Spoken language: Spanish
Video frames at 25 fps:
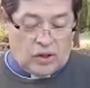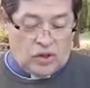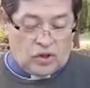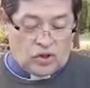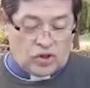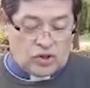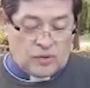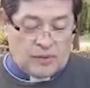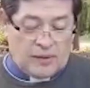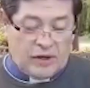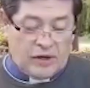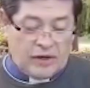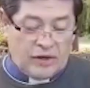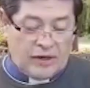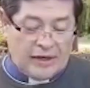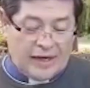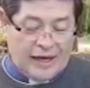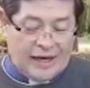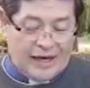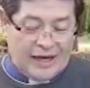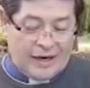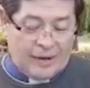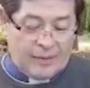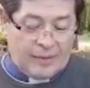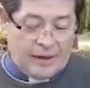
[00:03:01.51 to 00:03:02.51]
los llevaron
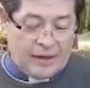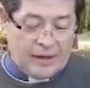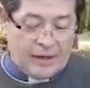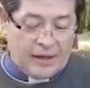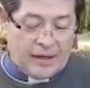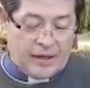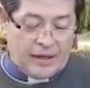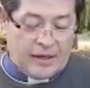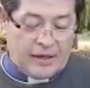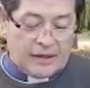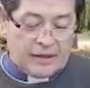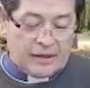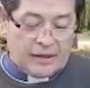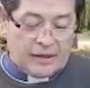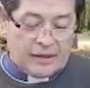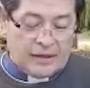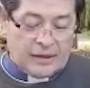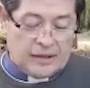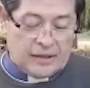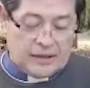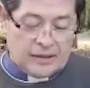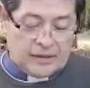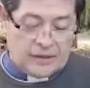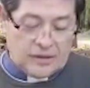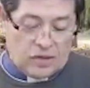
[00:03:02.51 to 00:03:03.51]
a la barca
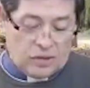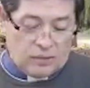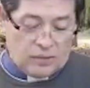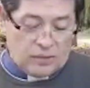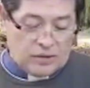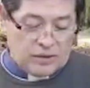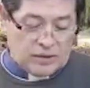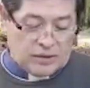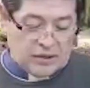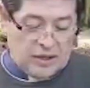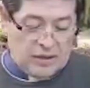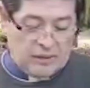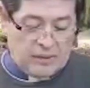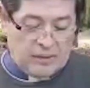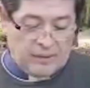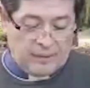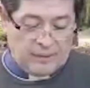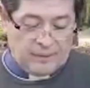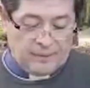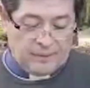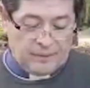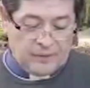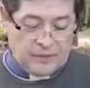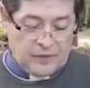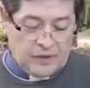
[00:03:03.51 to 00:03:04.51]
así como estaba.
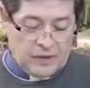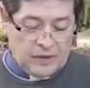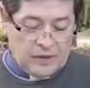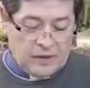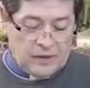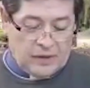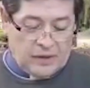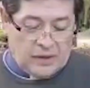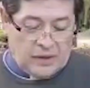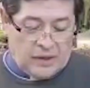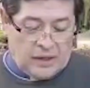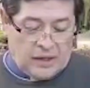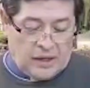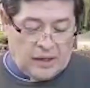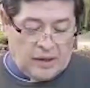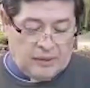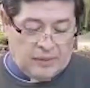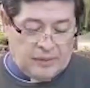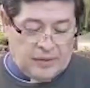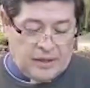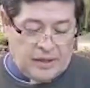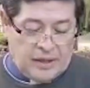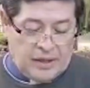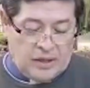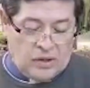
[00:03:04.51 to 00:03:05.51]

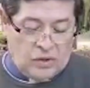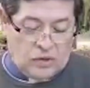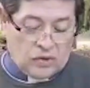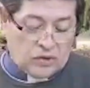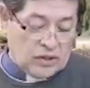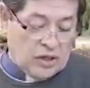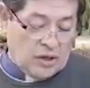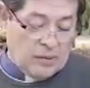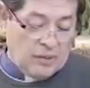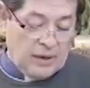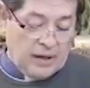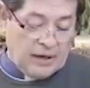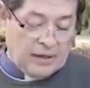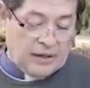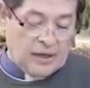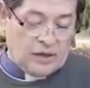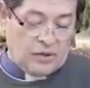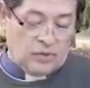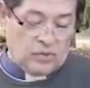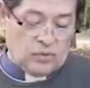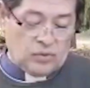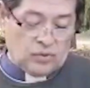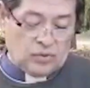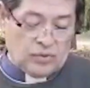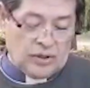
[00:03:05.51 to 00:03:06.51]
Había otras barcas
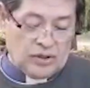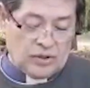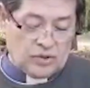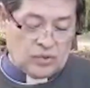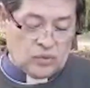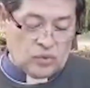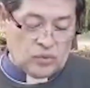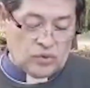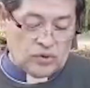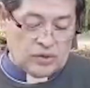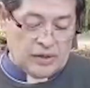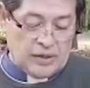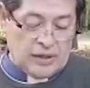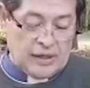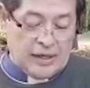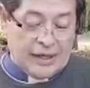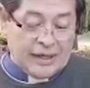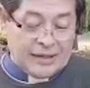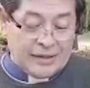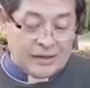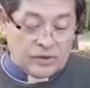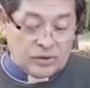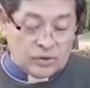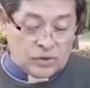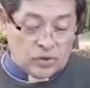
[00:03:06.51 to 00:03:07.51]
junto a la suya
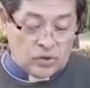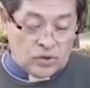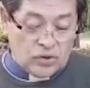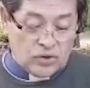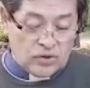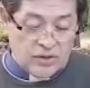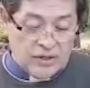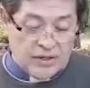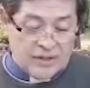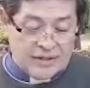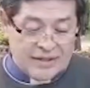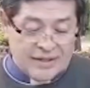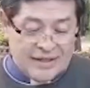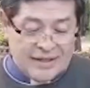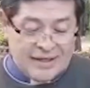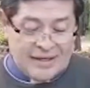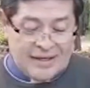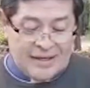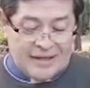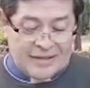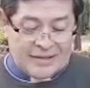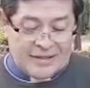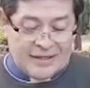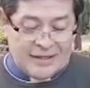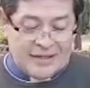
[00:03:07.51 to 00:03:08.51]
entonces
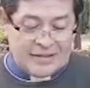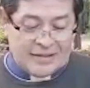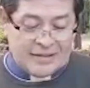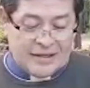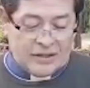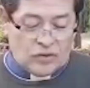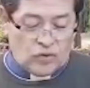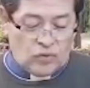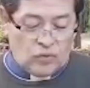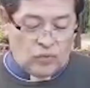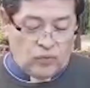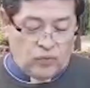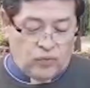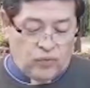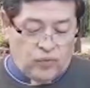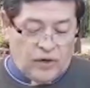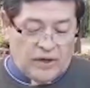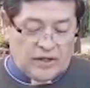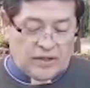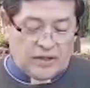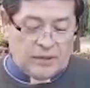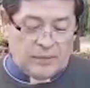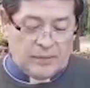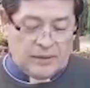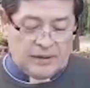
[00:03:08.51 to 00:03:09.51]
se desató un
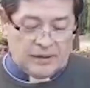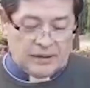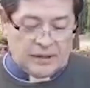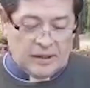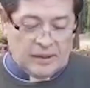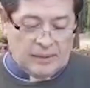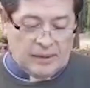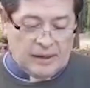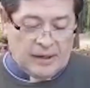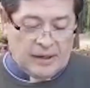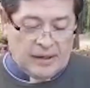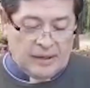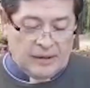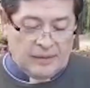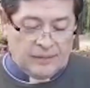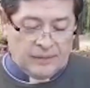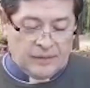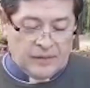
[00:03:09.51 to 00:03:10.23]
fuerte vendaval